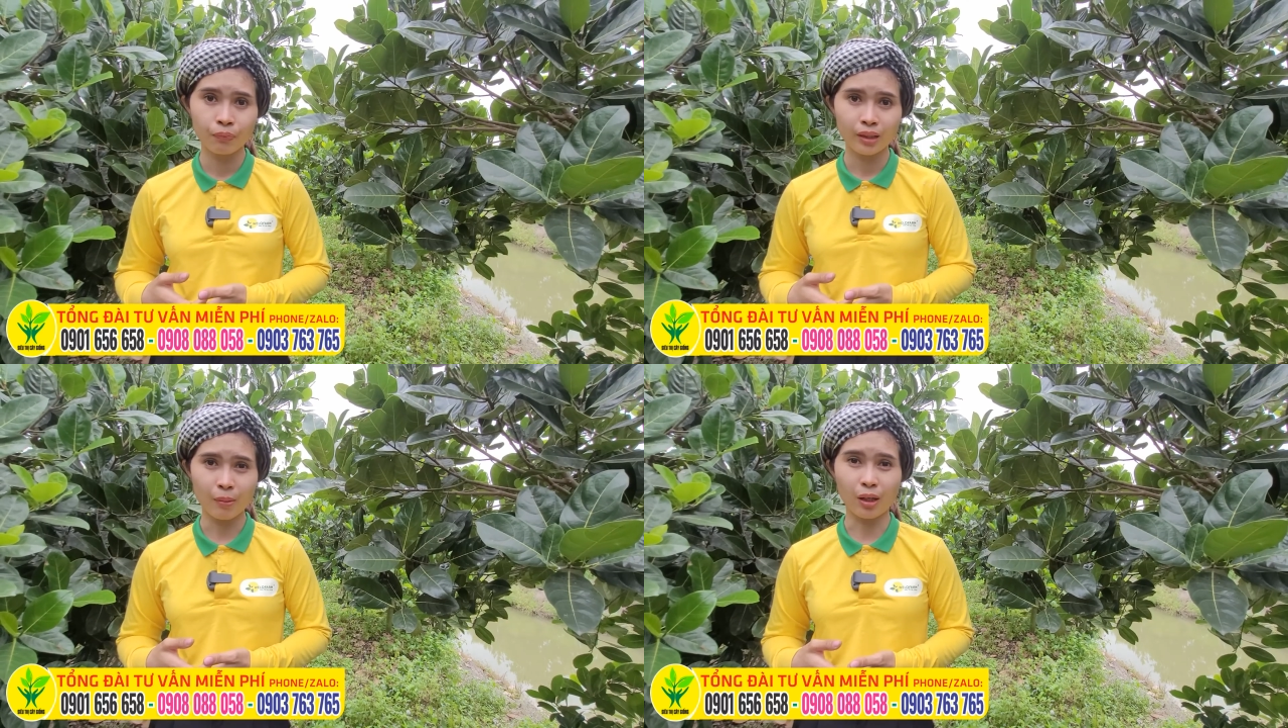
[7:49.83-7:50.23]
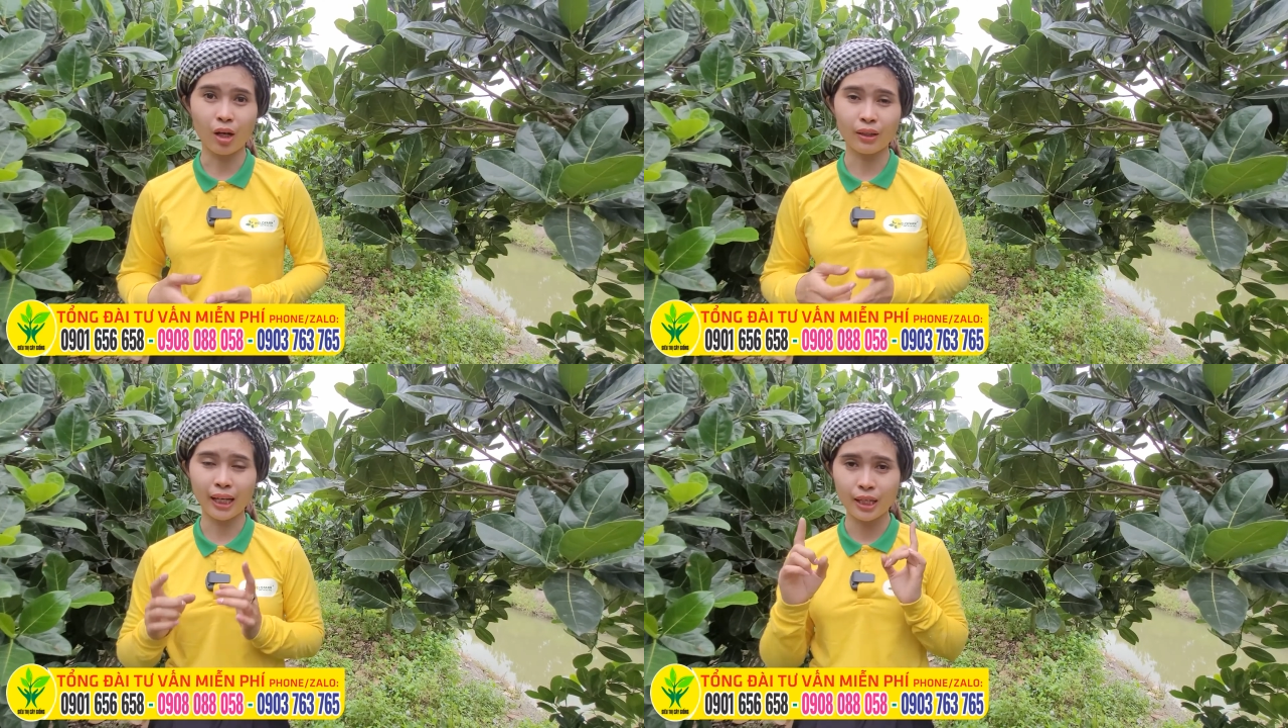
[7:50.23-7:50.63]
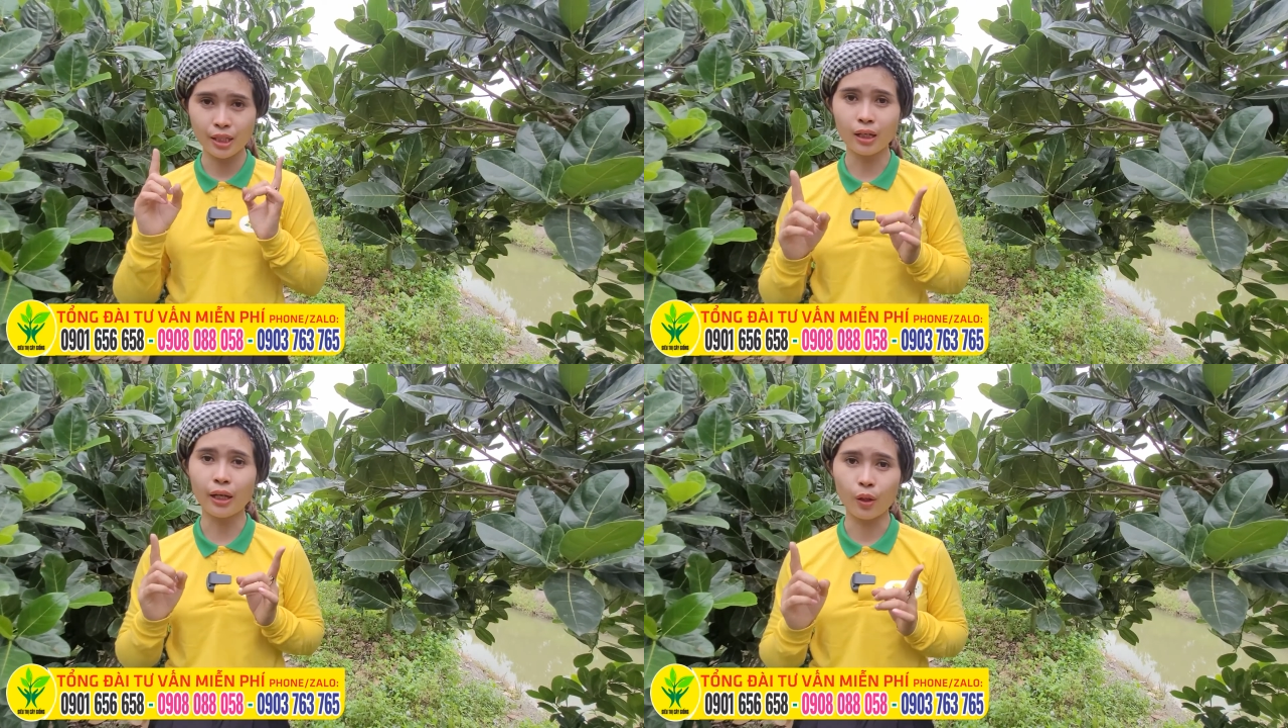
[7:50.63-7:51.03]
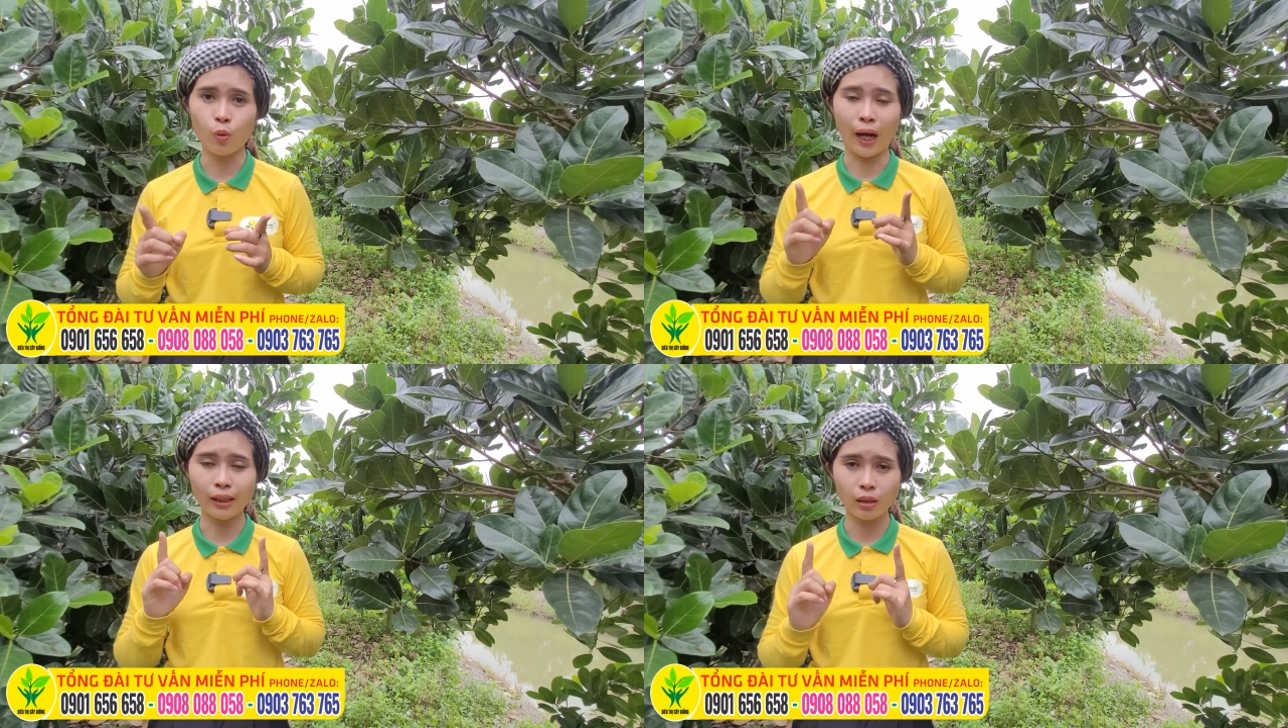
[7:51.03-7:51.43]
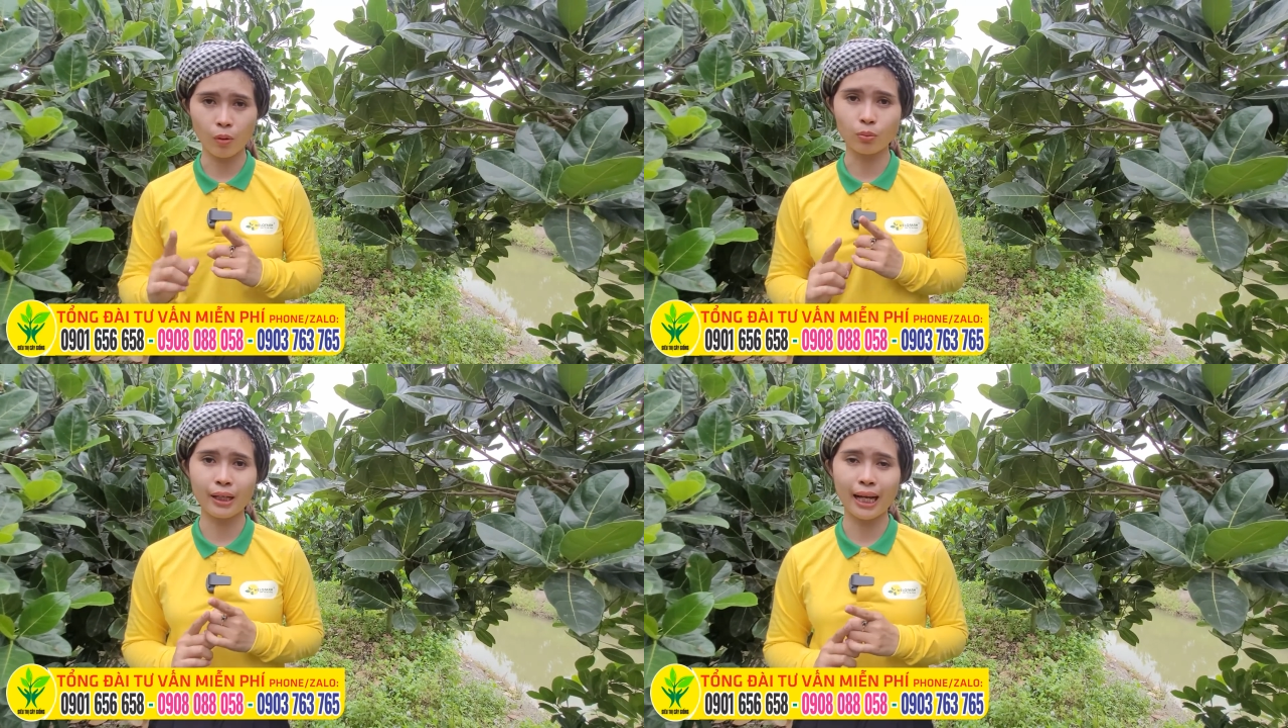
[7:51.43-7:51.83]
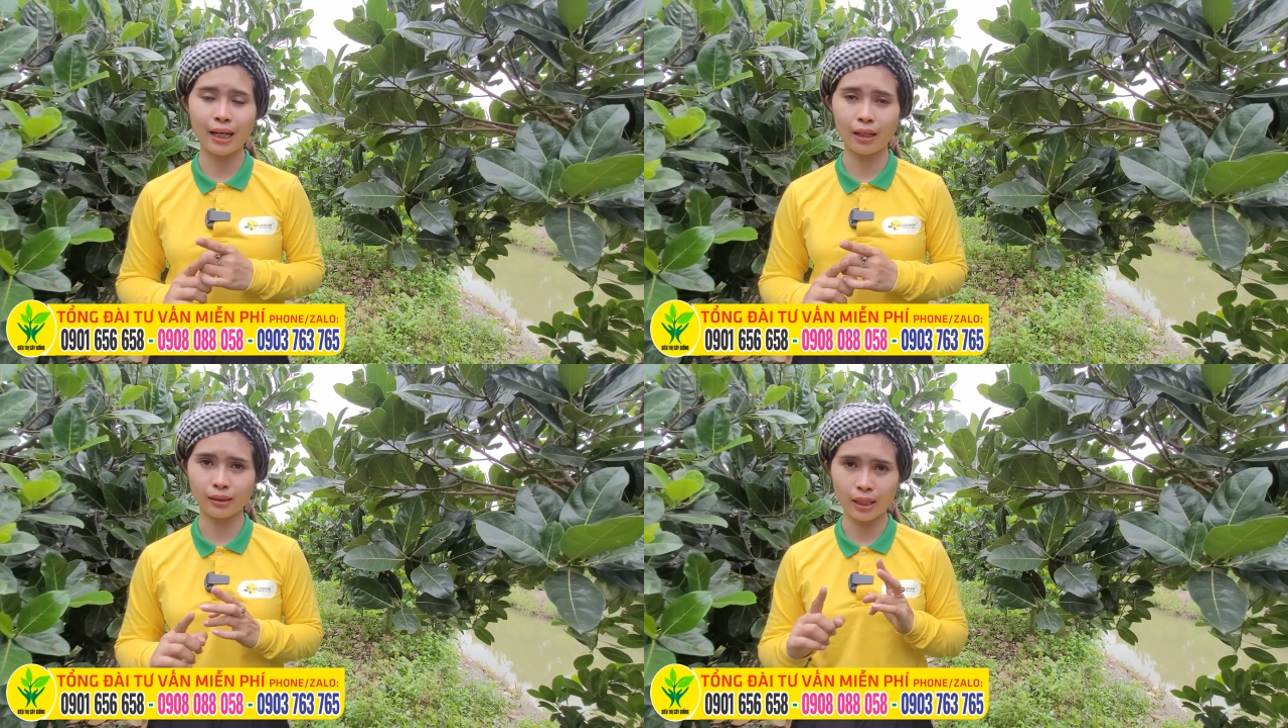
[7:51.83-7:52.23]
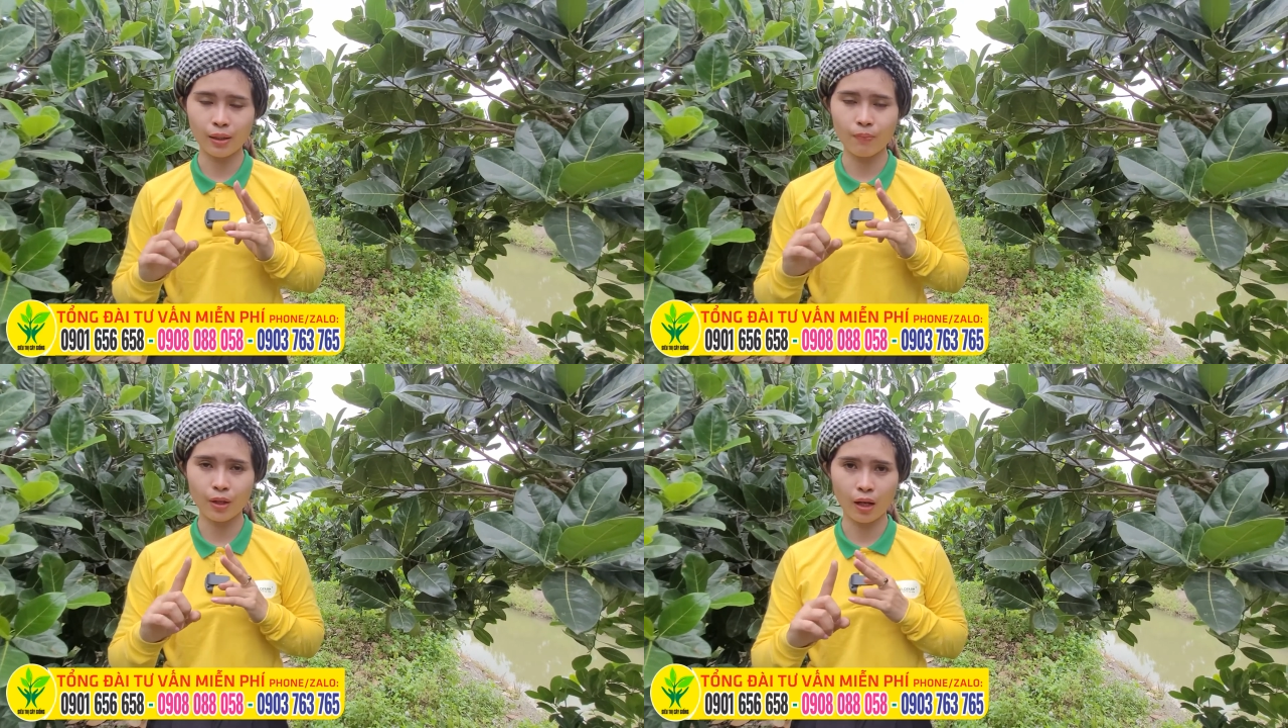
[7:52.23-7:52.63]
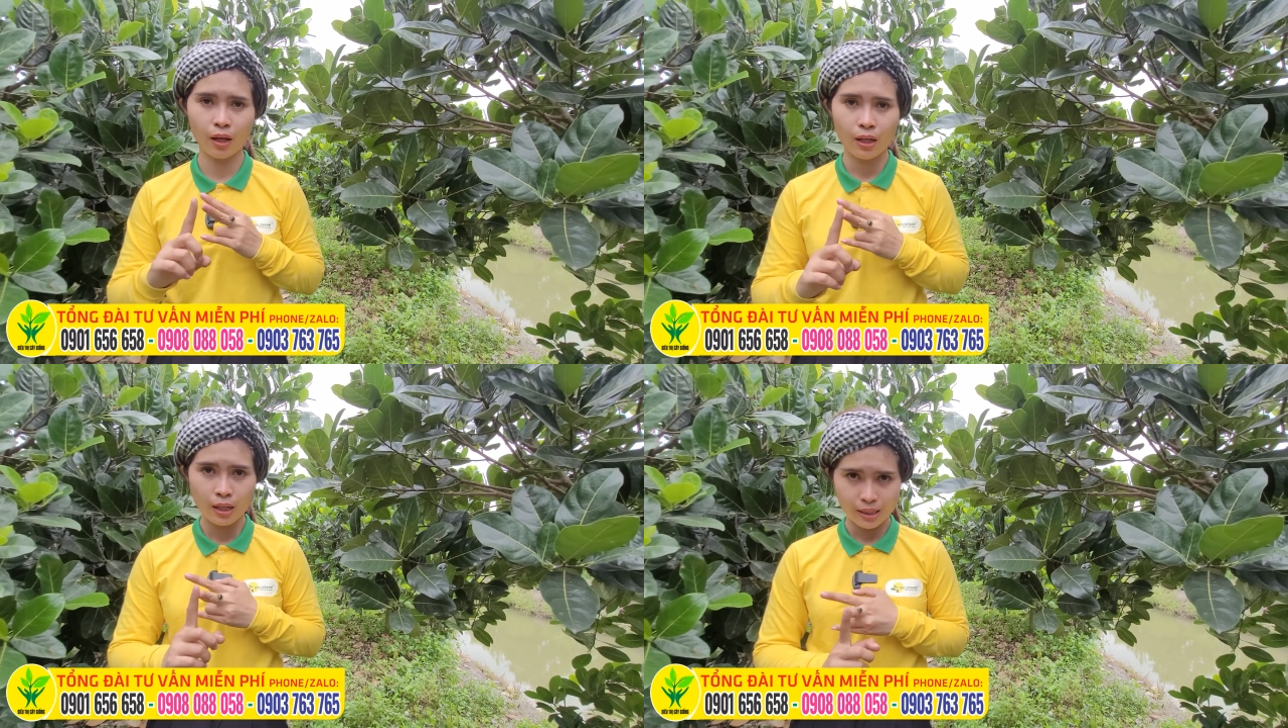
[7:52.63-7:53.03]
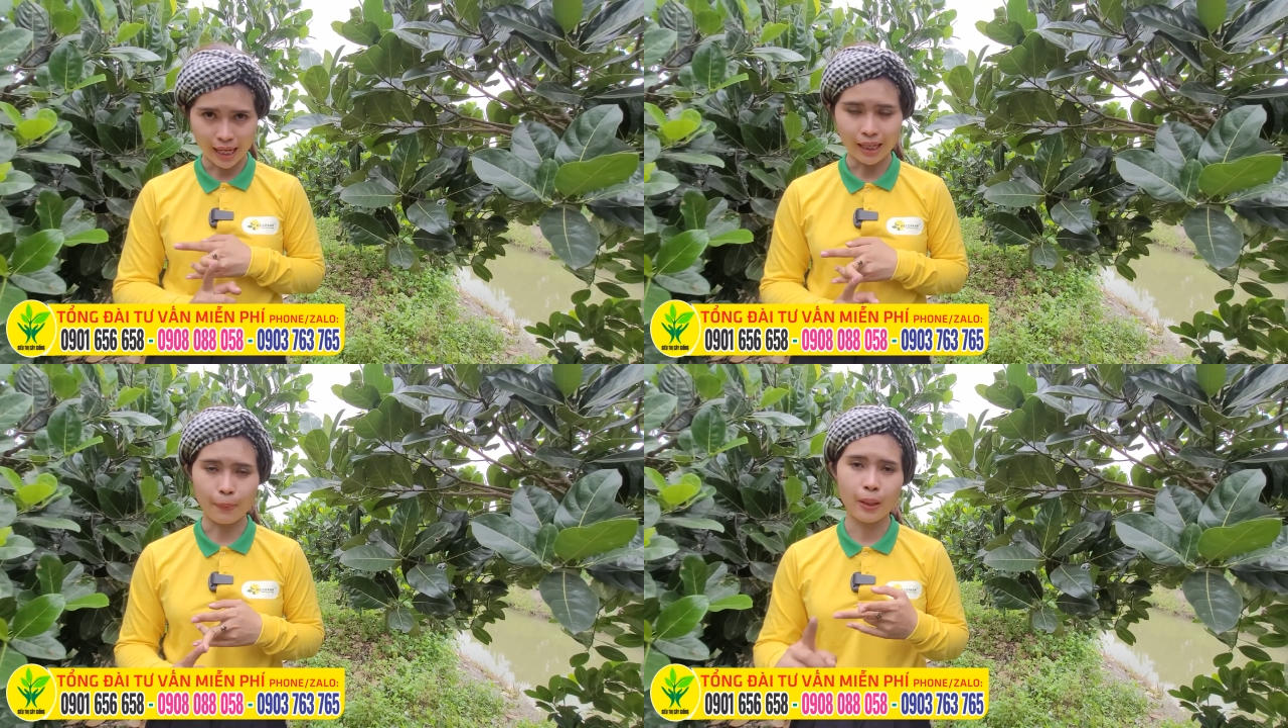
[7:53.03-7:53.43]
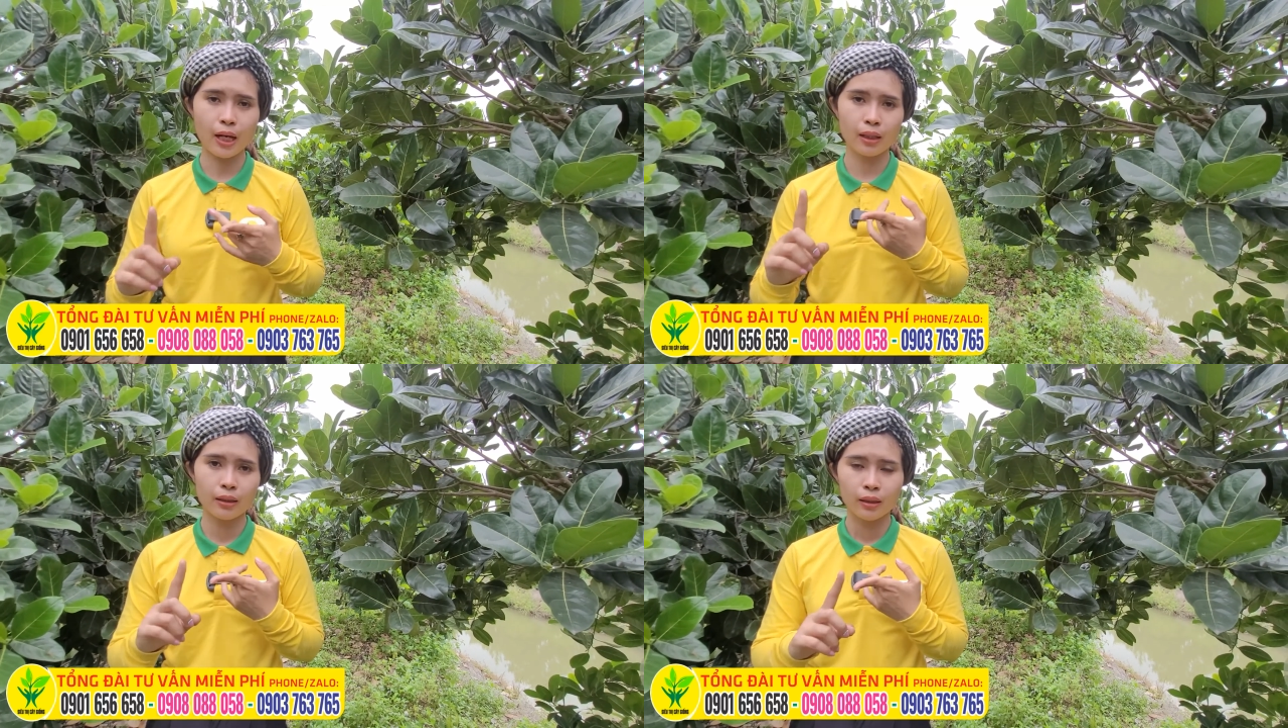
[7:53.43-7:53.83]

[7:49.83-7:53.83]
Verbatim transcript: nha bà con nha, rất là hiệu quả. Từ một tới hai lần sẽ giúp cho trái đẹp hơn,